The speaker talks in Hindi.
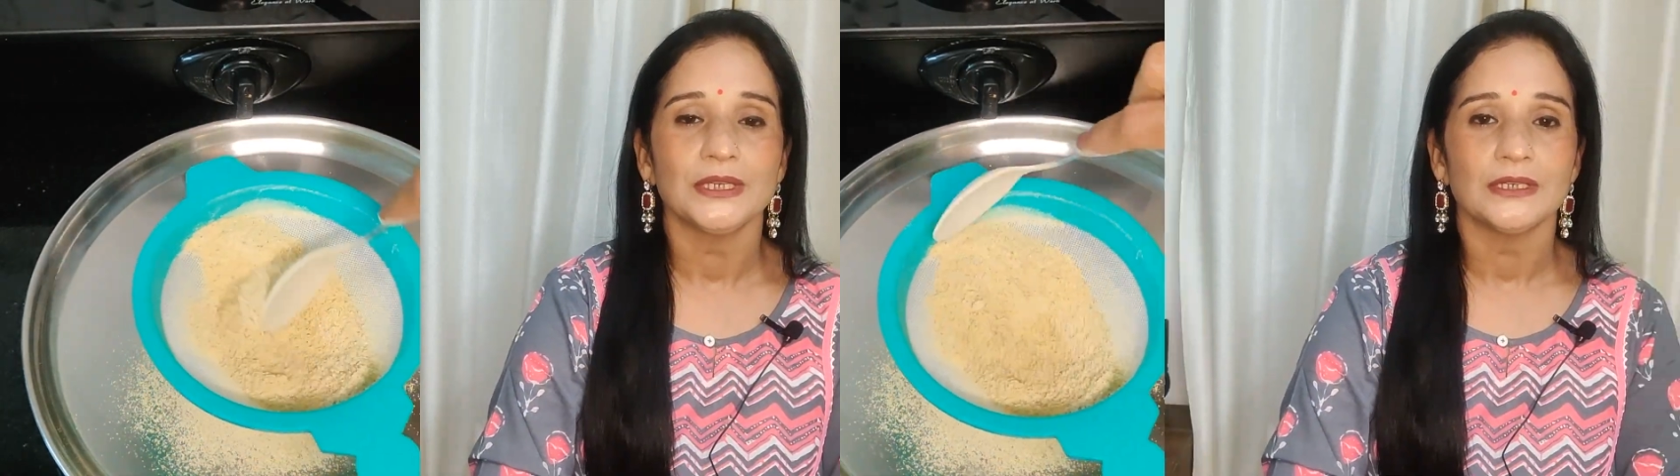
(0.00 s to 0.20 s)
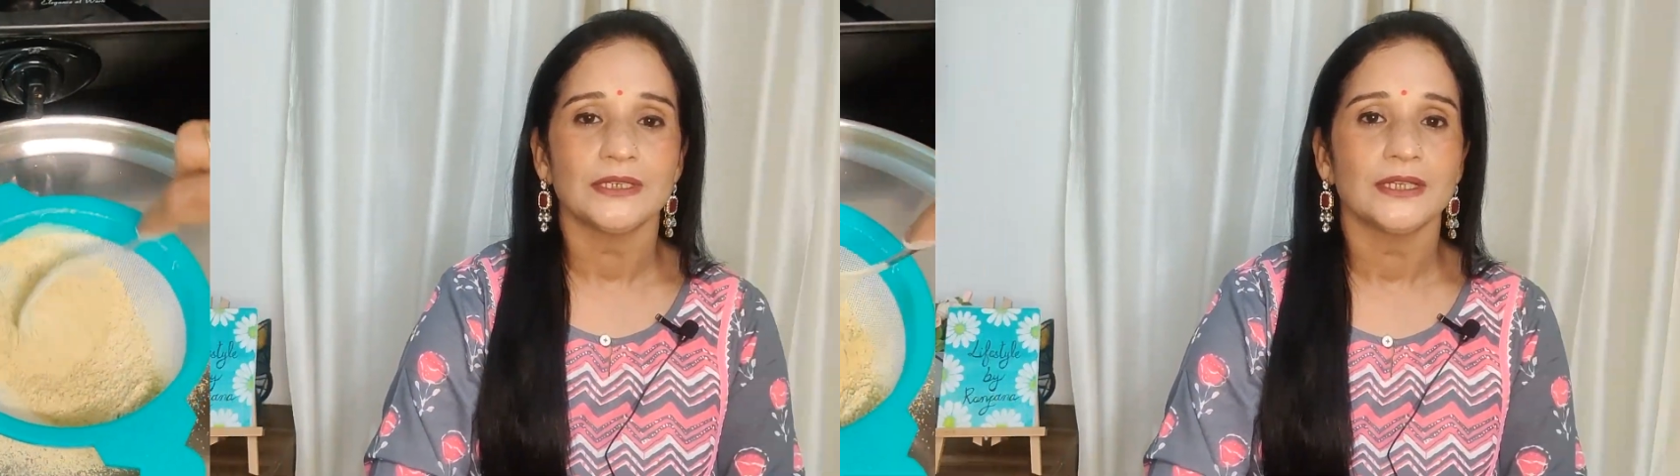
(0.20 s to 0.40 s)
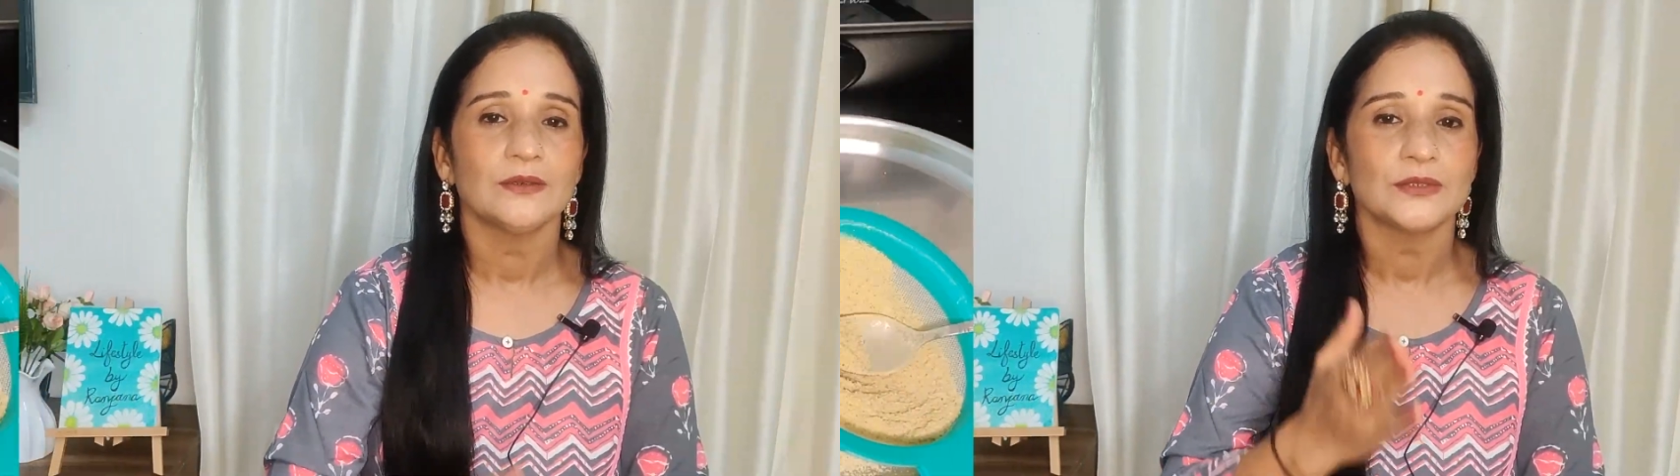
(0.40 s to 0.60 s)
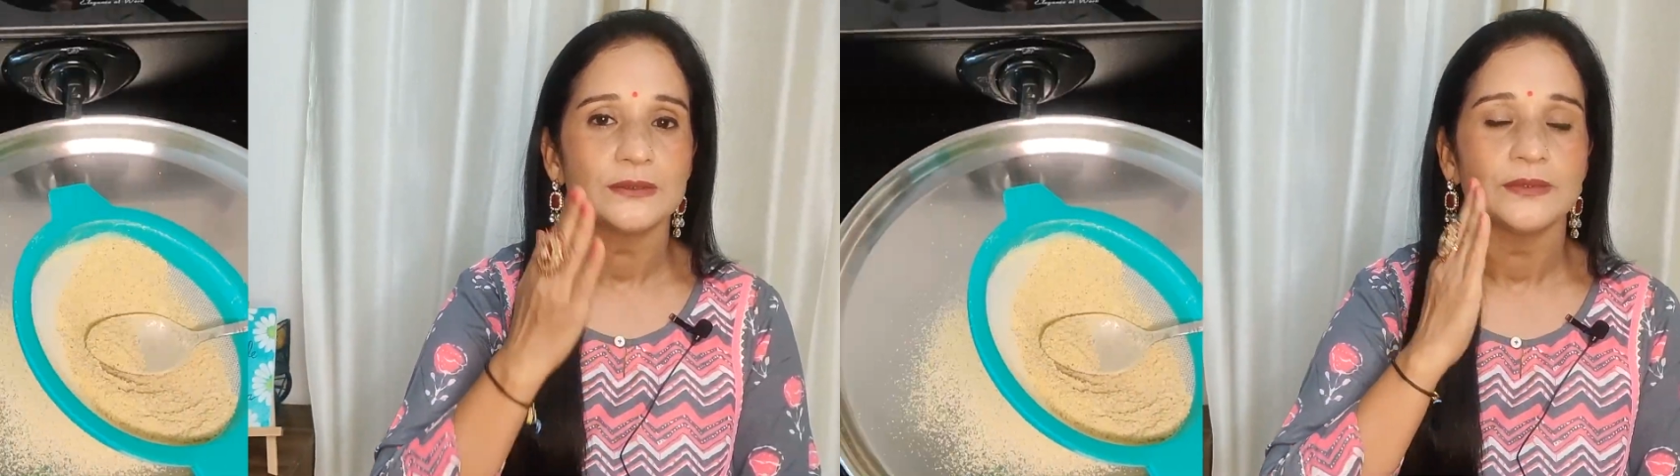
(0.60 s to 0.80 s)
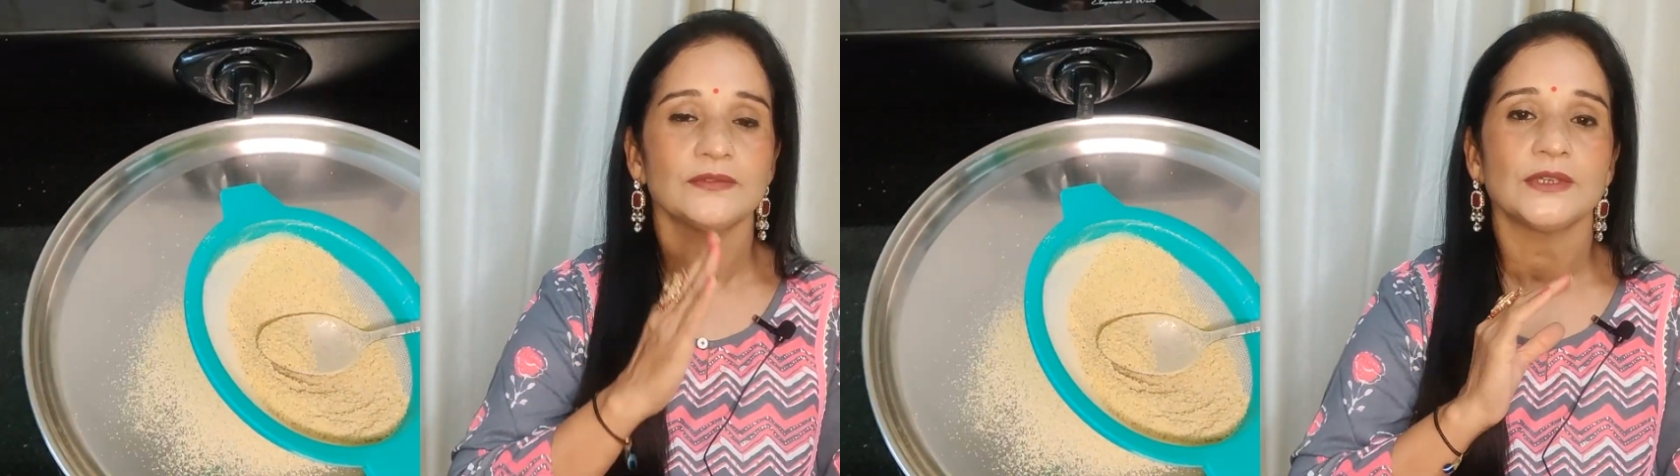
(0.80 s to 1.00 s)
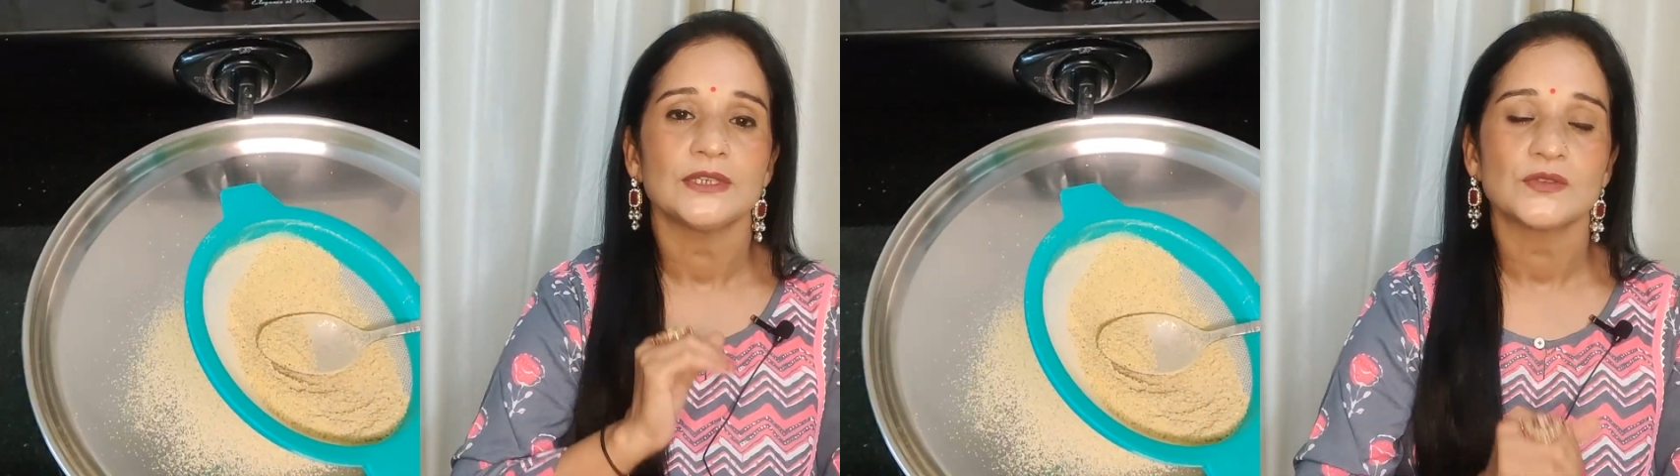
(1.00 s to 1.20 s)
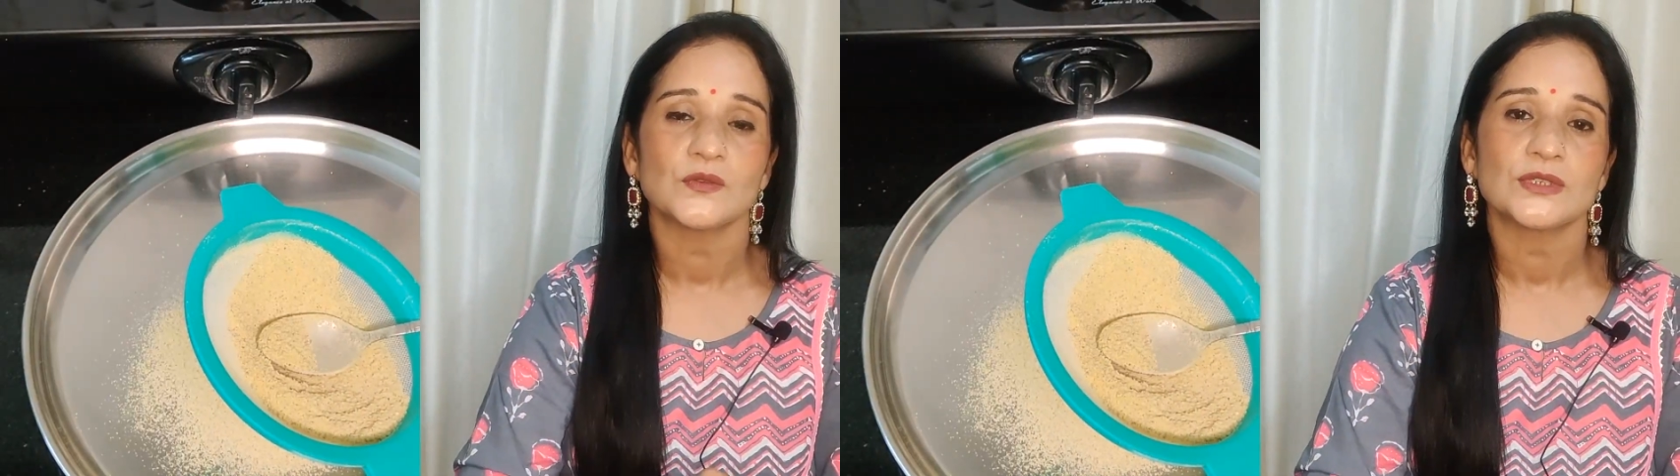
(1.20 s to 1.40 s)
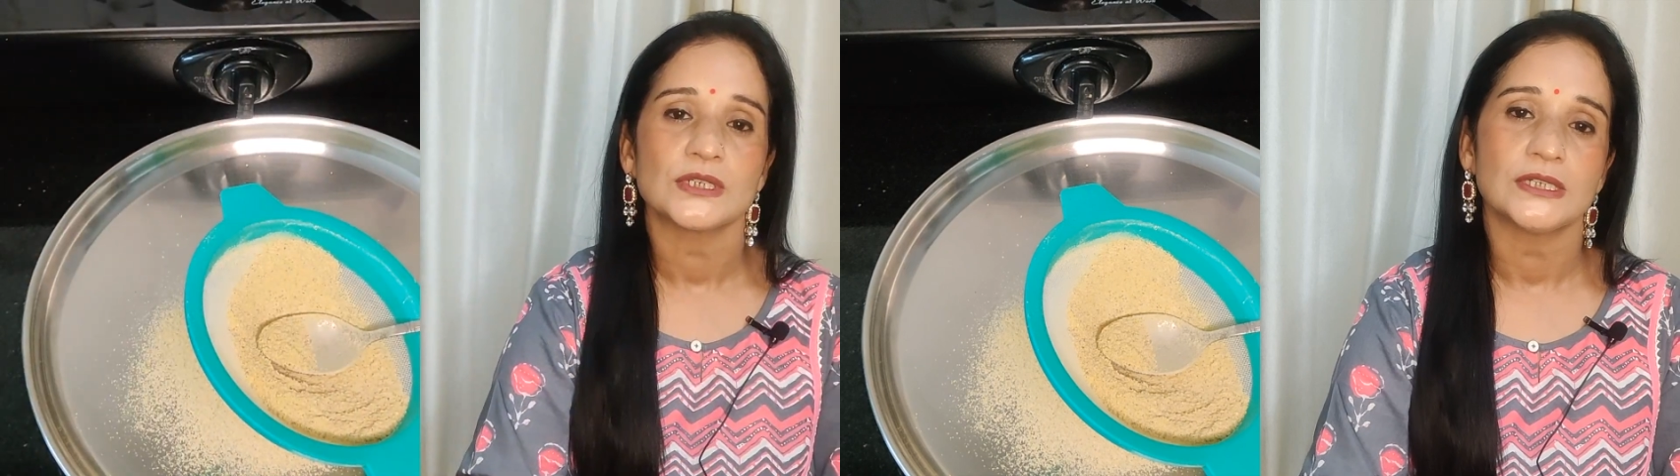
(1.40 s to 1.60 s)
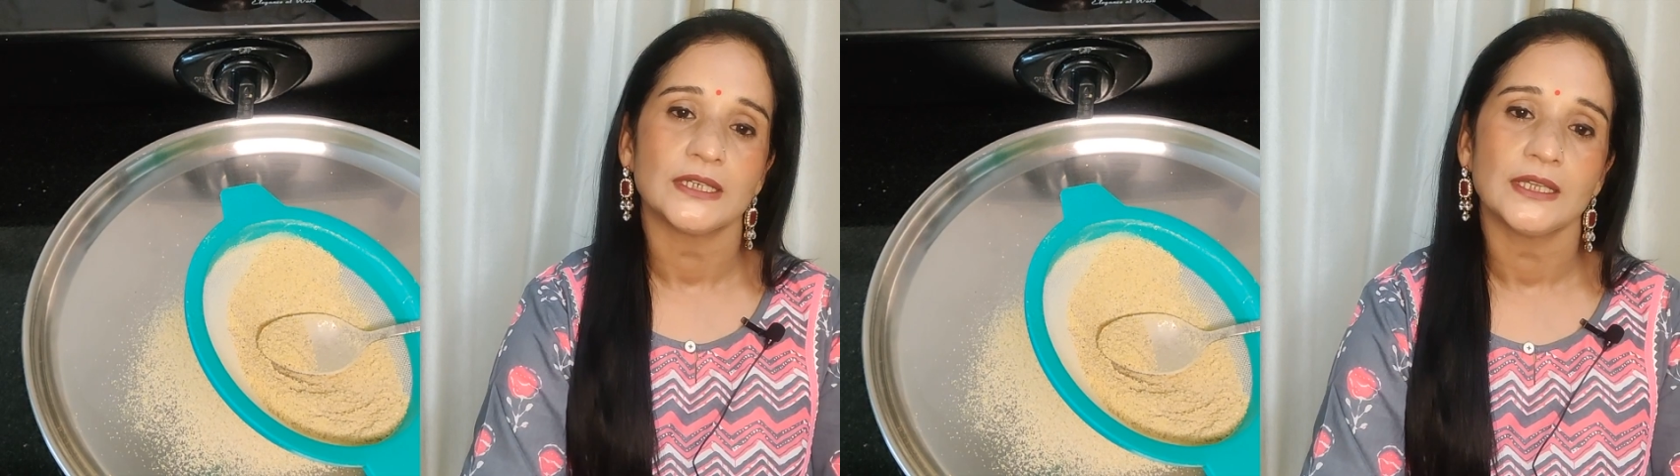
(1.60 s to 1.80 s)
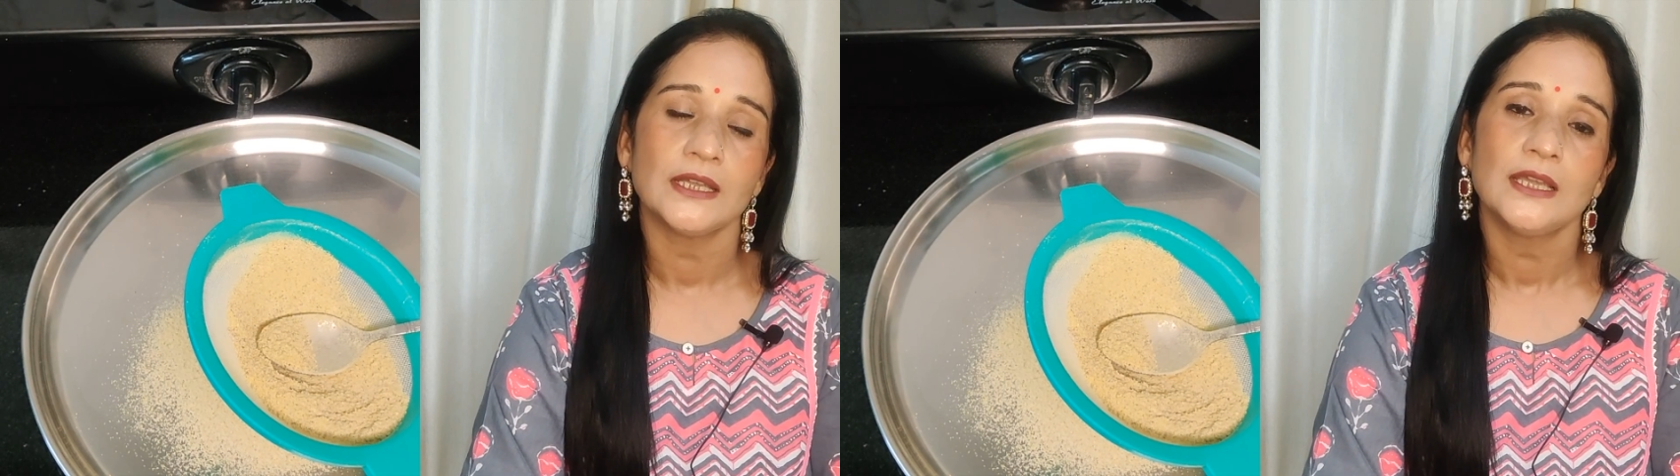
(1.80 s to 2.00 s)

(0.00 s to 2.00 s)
करना है रोज़ हमें फेस वॉश करना है